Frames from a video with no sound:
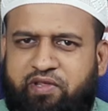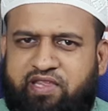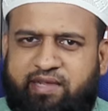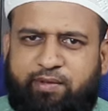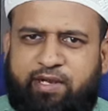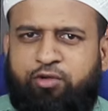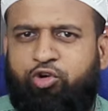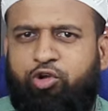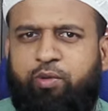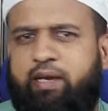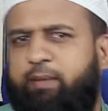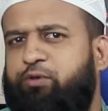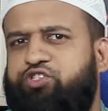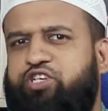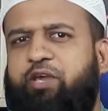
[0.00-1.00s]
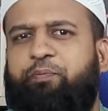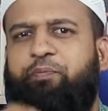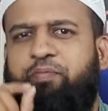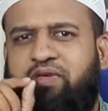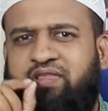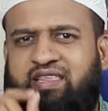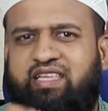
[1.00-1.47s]
পিসি বিল করবেন এবং সেই
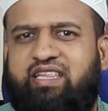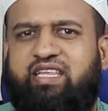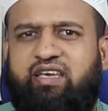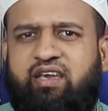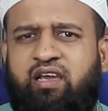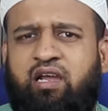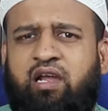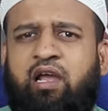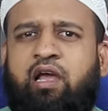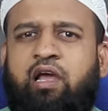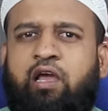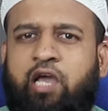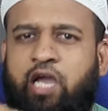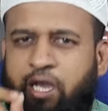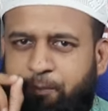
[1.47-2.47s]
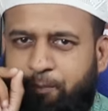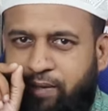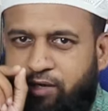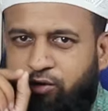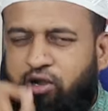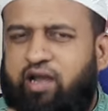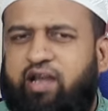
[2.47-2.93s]
পিসি দিয়ে
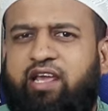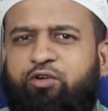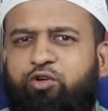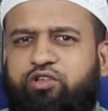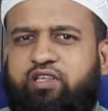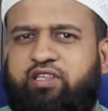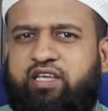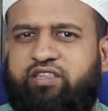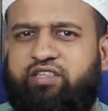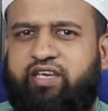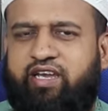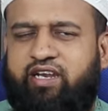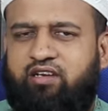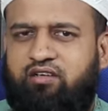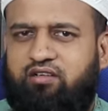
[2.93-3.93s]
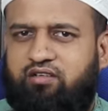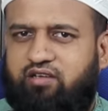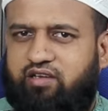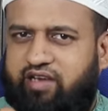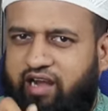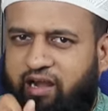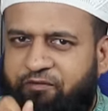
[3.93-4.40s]
ভিডিও এডিটিং করতে চাচ্ছেন
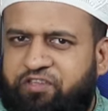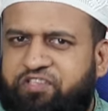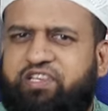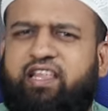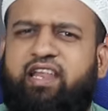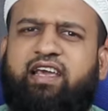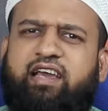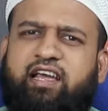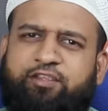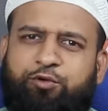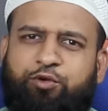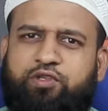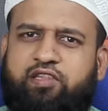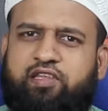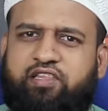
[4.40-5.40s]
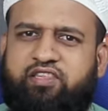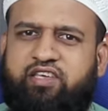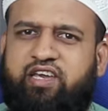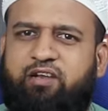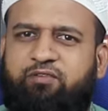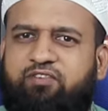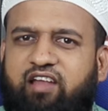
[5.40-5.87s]
গ্রাফিক্স ডিজাইনের কাজ করতে
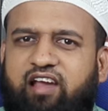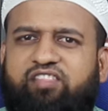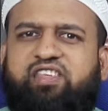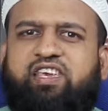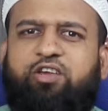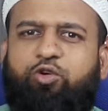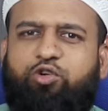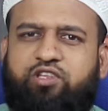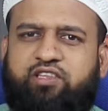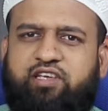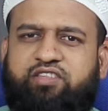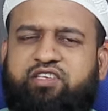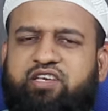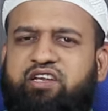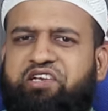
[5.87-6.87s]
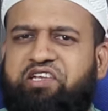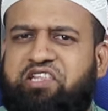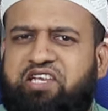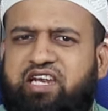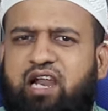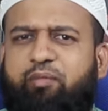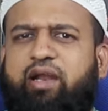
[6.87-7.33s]
চাচ্ছেন ফ্রিলান্সিং করতে চাচ্ছেন
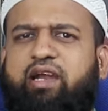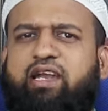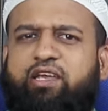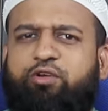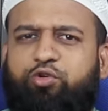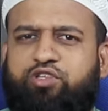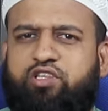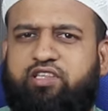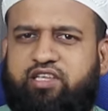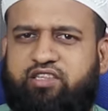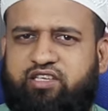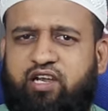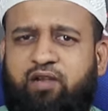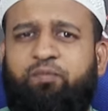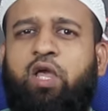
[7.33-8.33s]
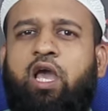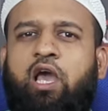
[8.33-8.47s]
ডিজিটাল মার্কেটিং করতে চাচ্ছেন